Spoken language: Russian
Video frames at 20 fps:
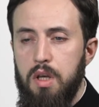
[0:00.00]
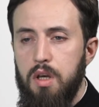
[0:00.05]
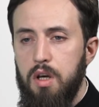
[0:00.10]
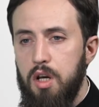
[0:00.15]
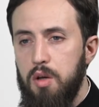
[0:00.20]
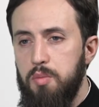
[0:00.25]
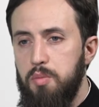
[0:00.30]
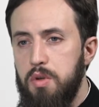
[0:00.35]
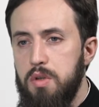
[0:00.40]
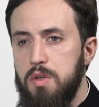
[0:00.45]

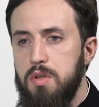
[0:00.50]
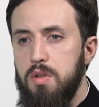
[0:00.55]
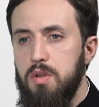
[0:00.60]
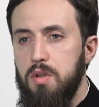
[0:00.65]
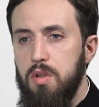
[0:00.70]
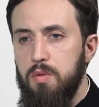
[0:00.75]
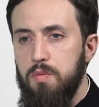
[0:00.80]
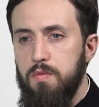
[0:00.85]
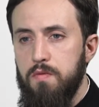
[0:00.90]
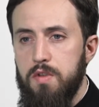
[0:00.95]

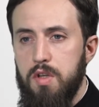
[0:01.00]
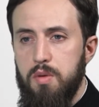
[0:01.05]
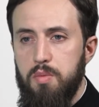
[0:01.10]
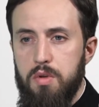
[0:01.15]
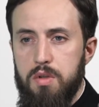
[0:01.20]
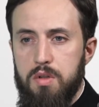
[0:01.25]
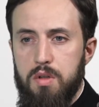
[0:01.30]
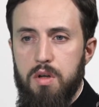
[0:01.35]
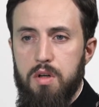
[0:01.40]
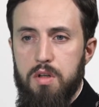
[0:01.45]
описанным в
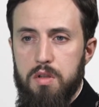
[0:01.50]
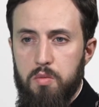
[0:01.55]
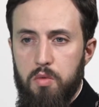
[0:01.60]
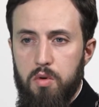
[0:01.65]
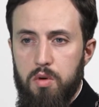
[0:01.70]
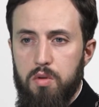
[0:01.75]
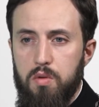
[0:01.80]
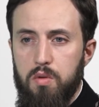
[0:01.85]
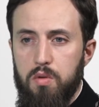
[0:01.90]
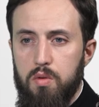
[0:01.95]
записках из
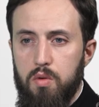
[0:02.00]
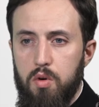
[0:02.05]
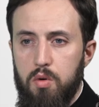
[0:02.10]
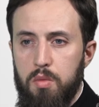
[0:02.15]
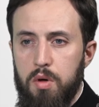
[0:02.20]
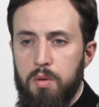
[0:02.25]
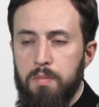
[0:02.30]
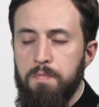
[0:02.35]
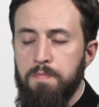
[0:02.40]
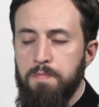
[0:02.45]
«Мертвого
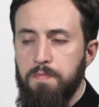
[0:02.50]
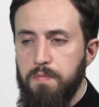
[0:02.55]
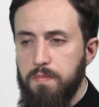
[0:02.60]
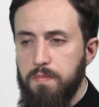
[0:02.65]
дома»,